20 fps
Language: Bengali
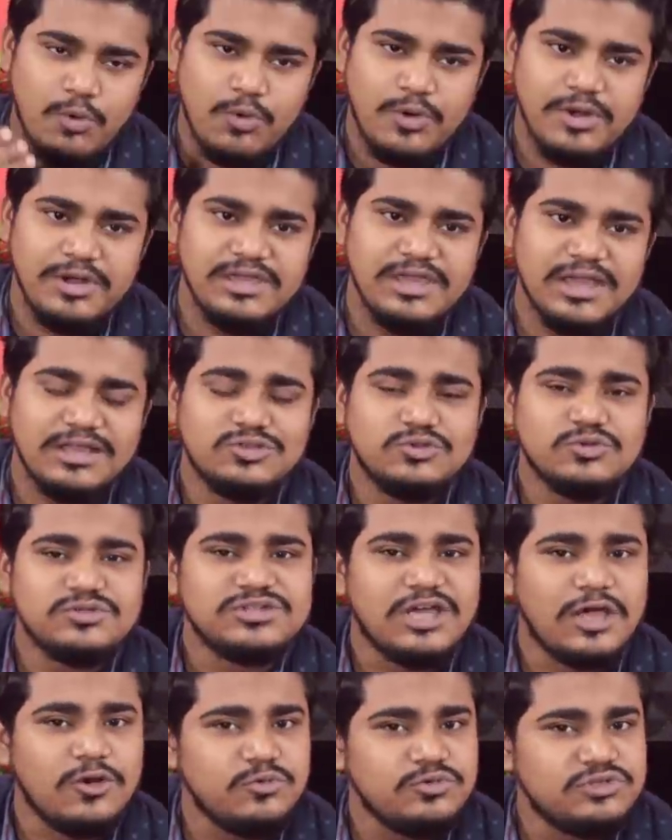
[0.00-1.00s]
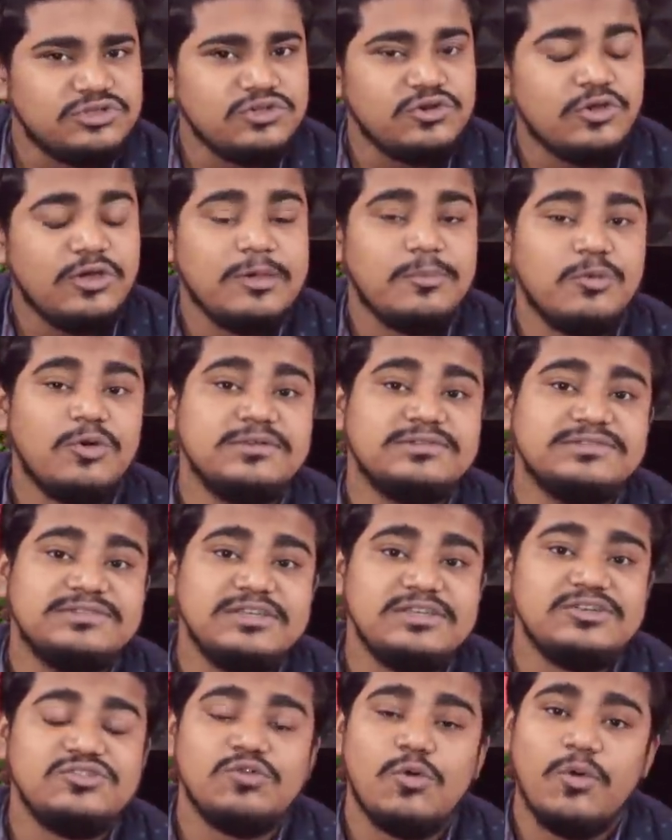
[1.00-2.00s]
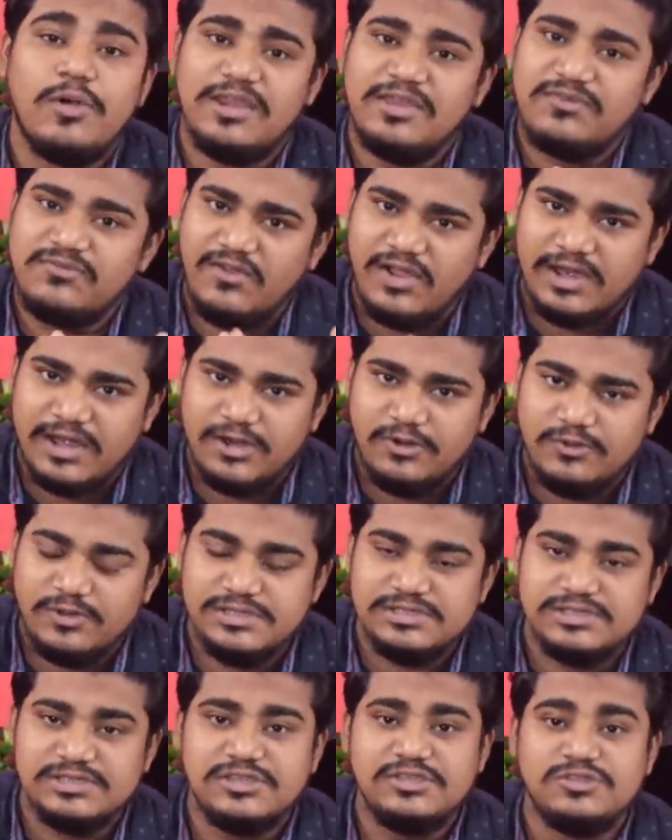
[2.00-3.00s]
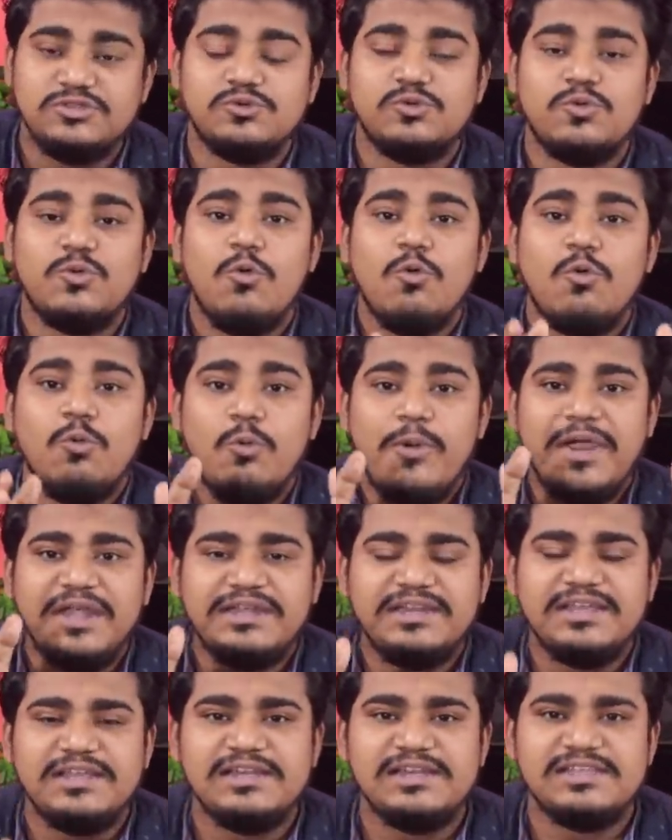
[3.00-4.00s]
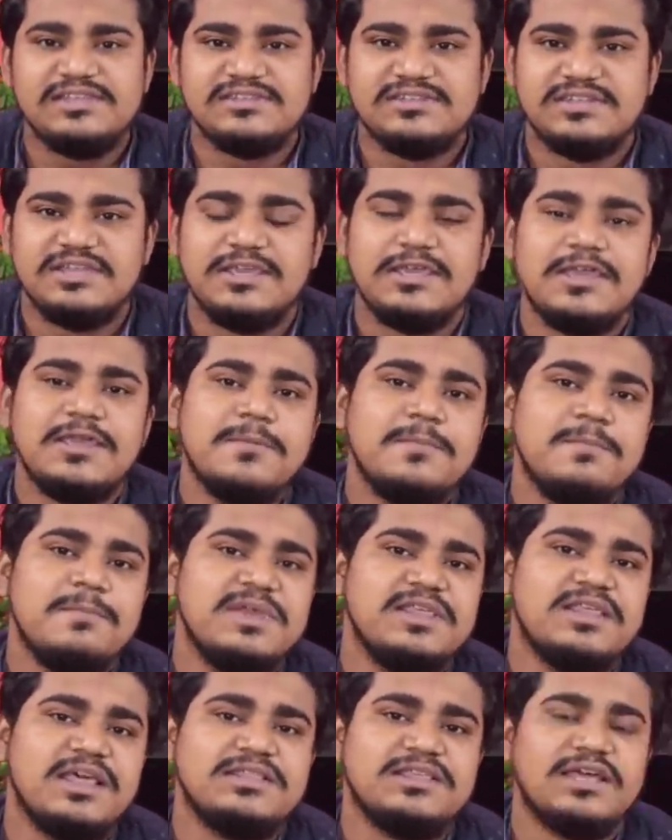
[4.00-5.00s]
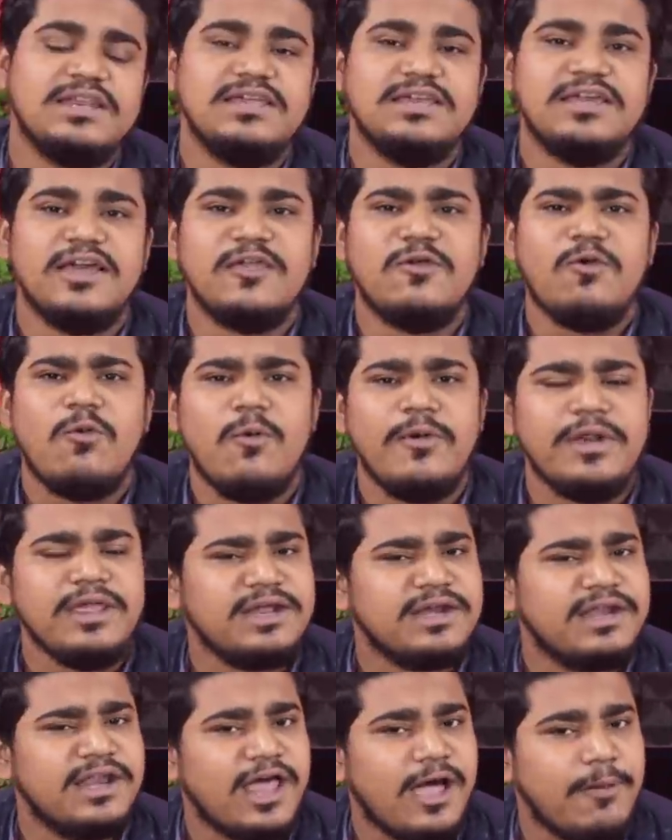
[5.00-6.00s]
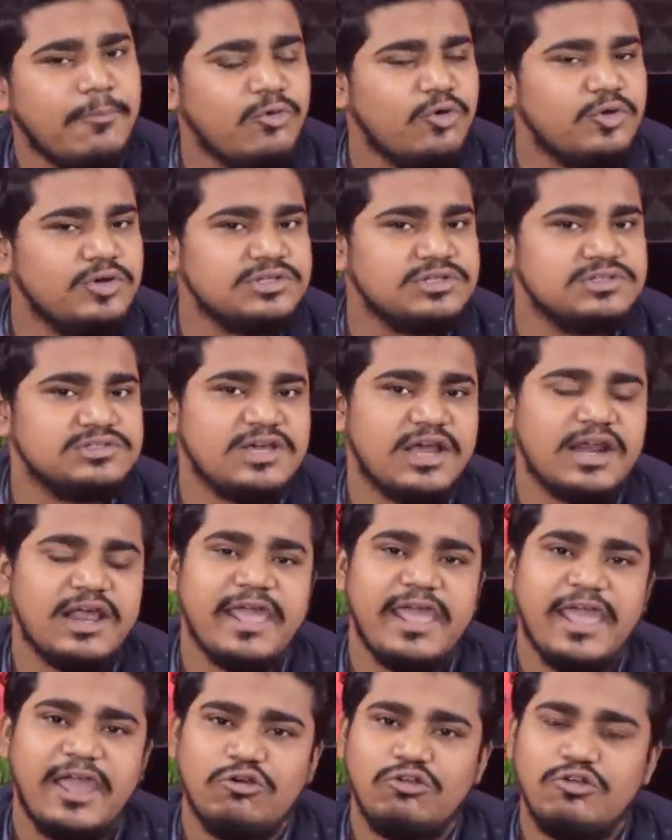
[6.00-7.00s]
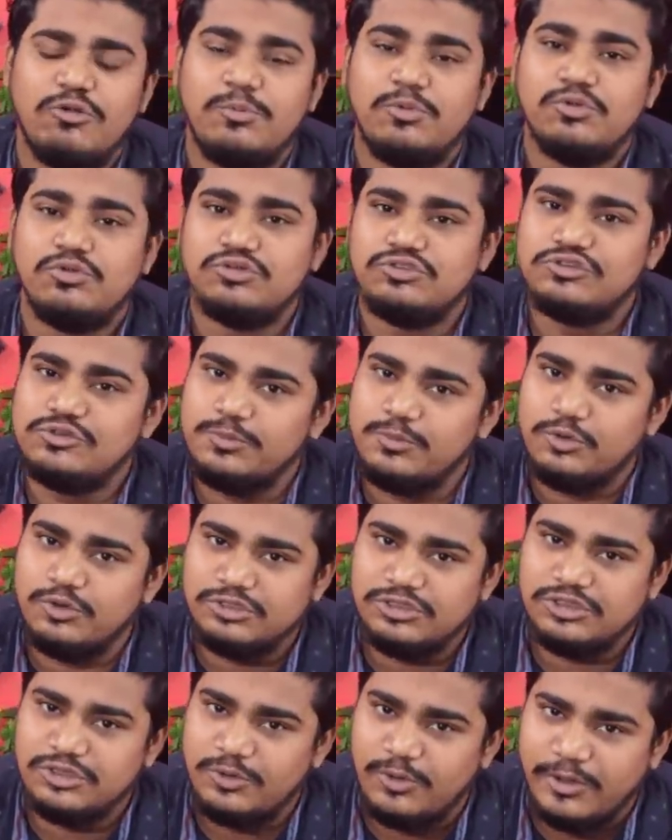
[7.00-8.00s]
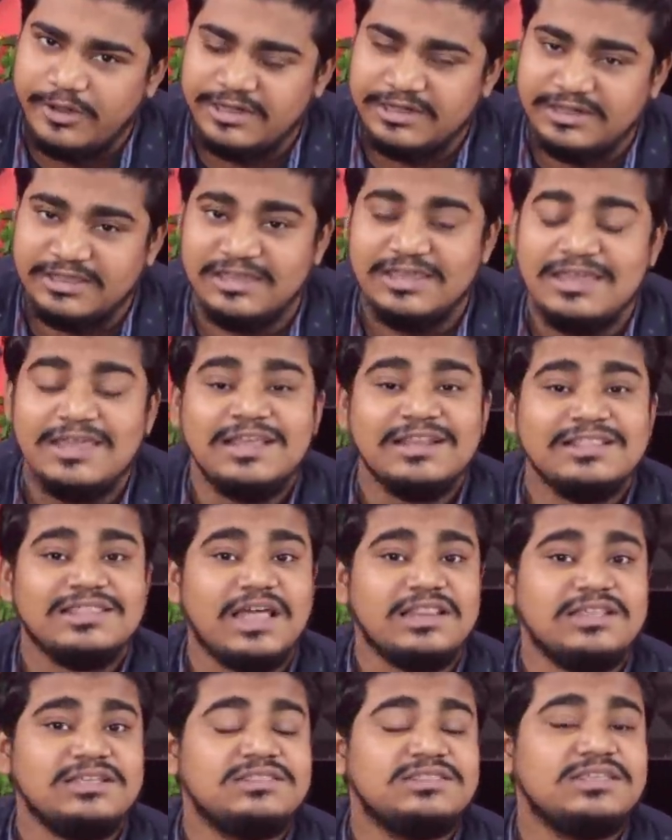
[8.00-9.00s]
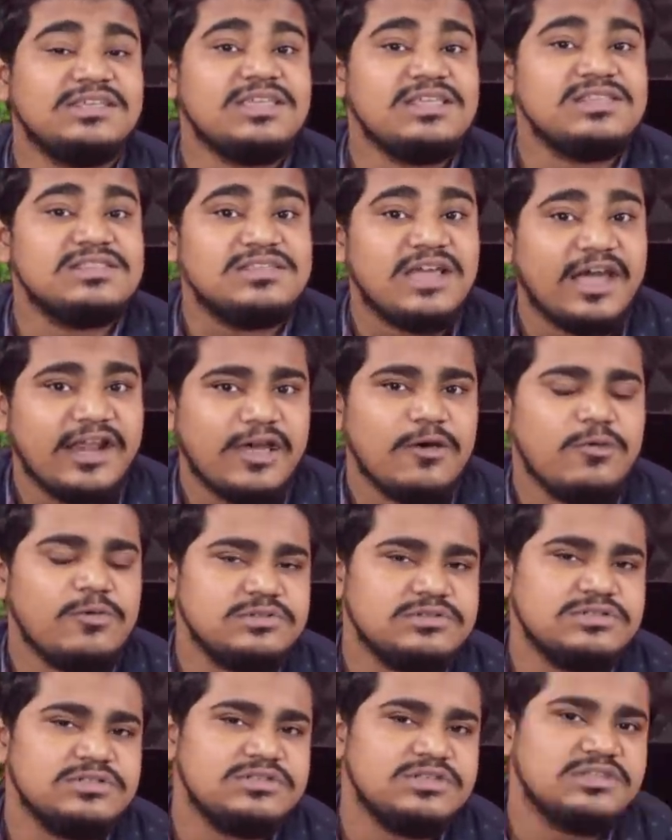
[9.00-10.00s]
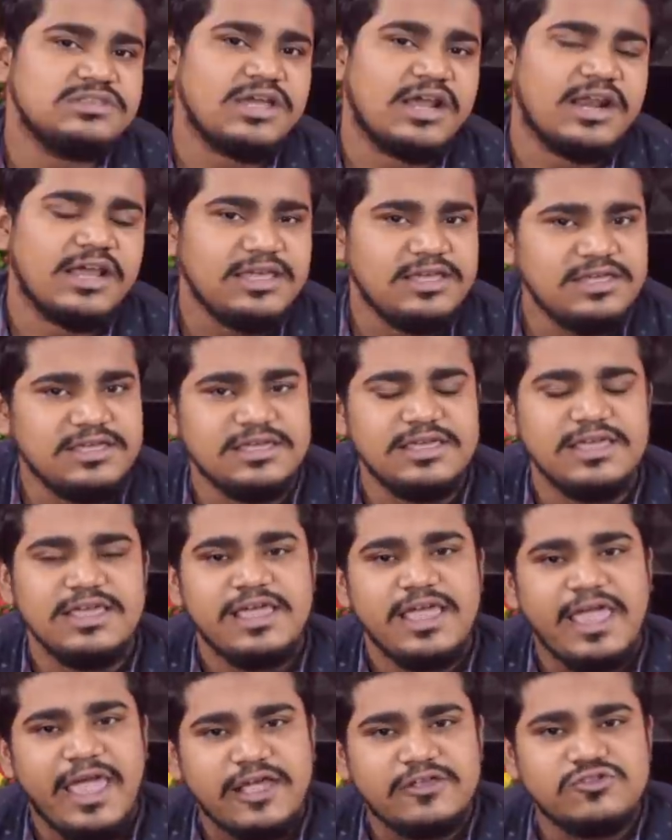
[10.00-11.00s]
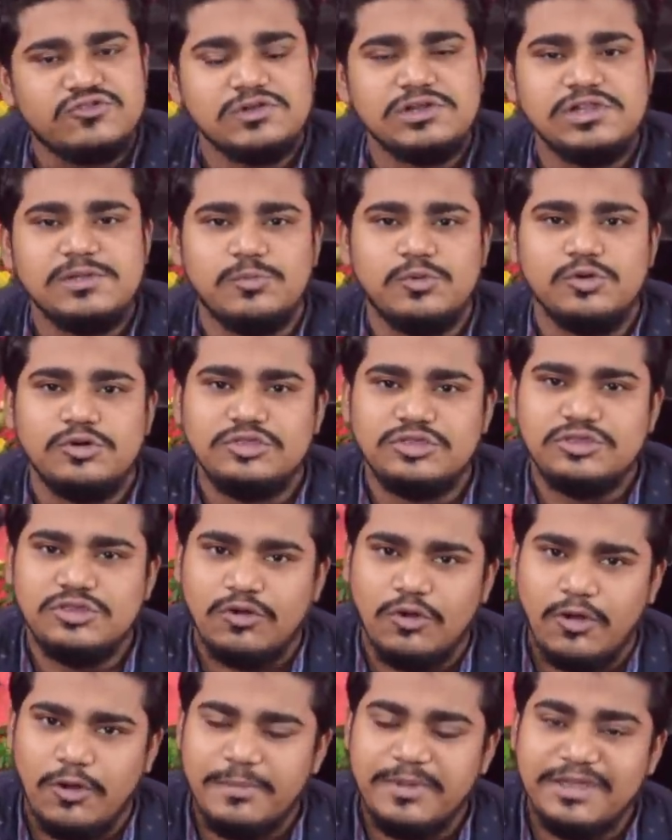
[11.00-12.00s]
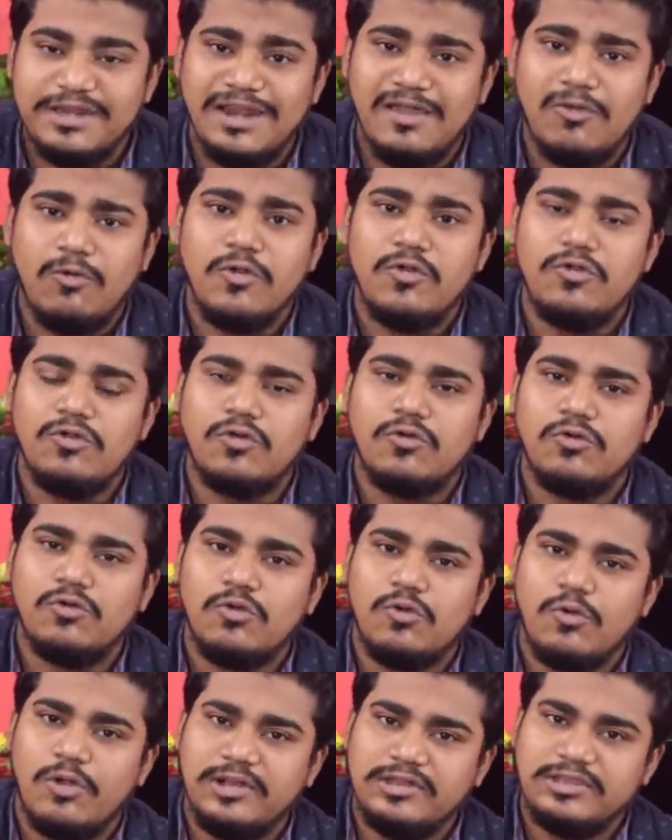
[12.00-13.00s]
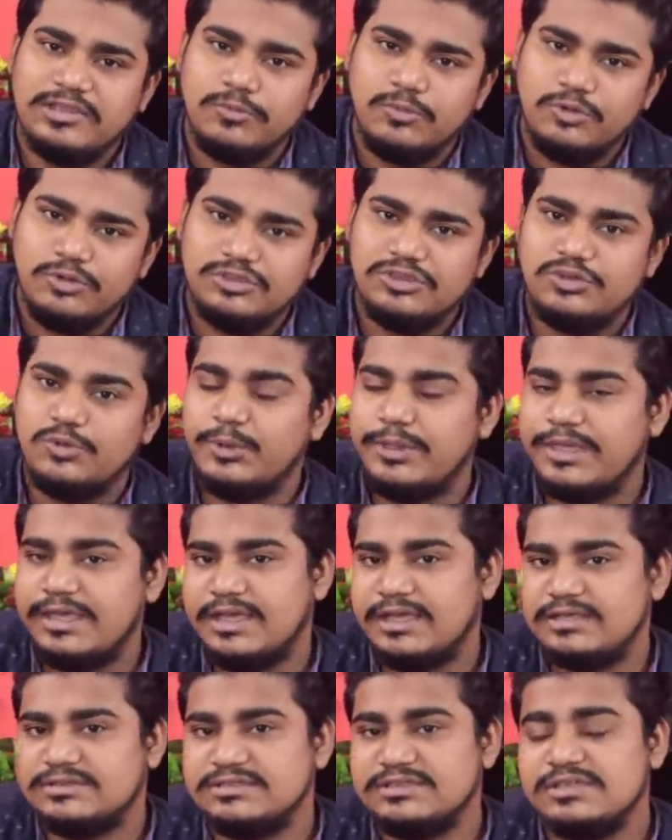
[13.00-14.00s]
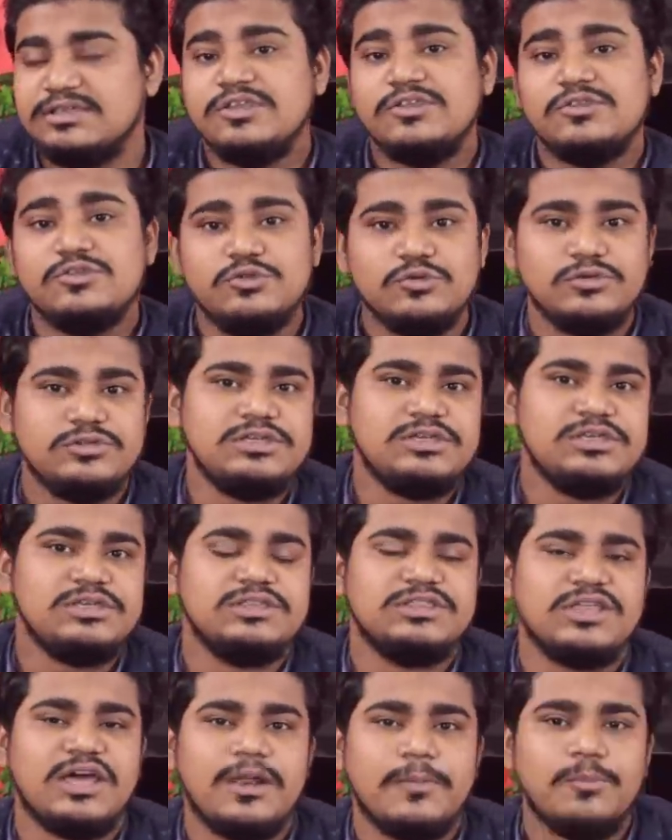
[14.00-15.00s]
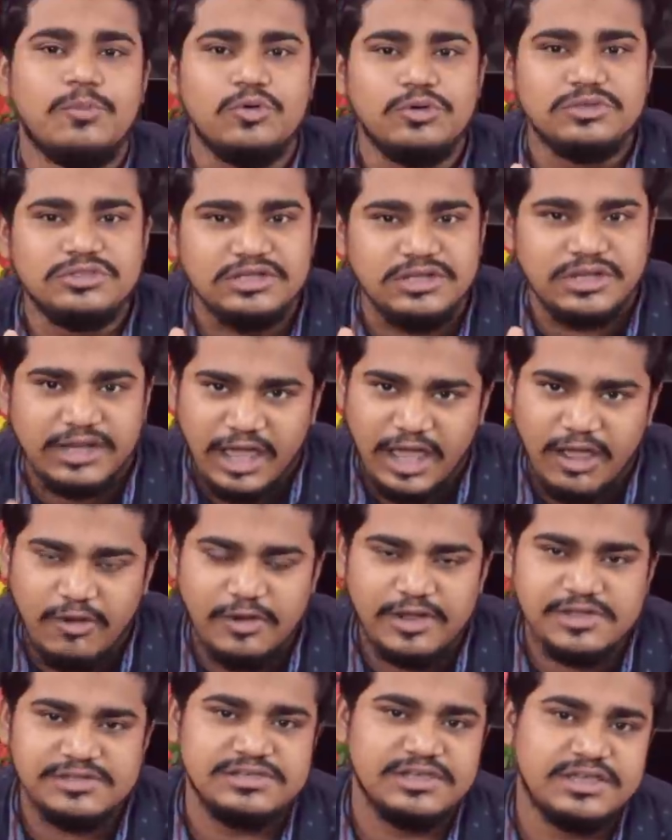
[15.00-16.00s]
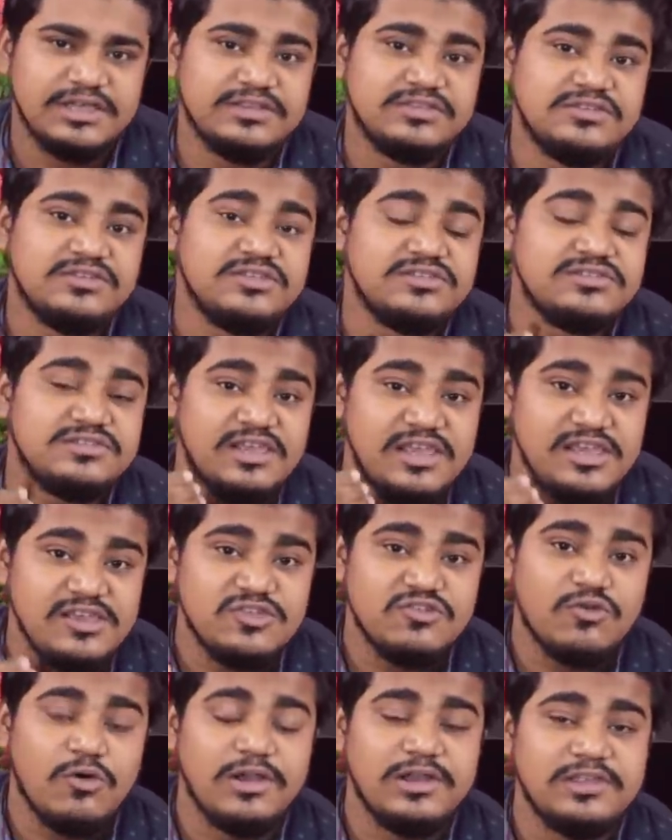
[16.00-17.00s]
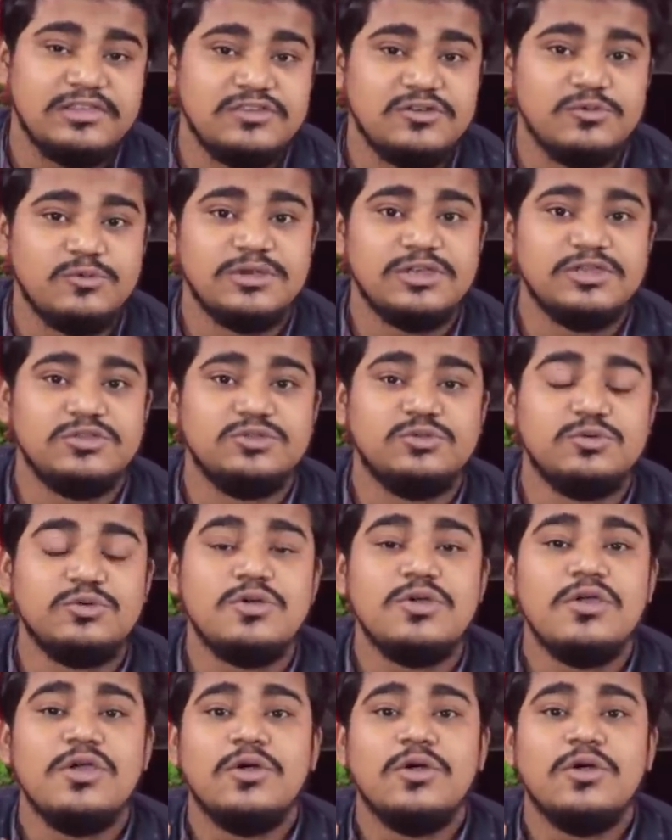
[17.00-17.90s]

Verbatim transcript: প্রক্রিয়া তো চালু ছিল এবং সিটও অনেক ফাঁকা রয়েছে কিন্তু ওয়েটিং লিস্টে মেধা তালিকায় অনেক নাম রয়েছে যারা এখনও পর্যন্ত ভর্তি হয়নি তাদের থেকে জানা হচ্ছে যে তারা কি অ্যাকচুয়ালি ভর্তি হবে না অন্য কোনো কলেজে ভর্তি হয়ে গেছে যদি তারা ভর্তি না হয় সেক্ষেত্রে সেই কলেজেও কিন্তু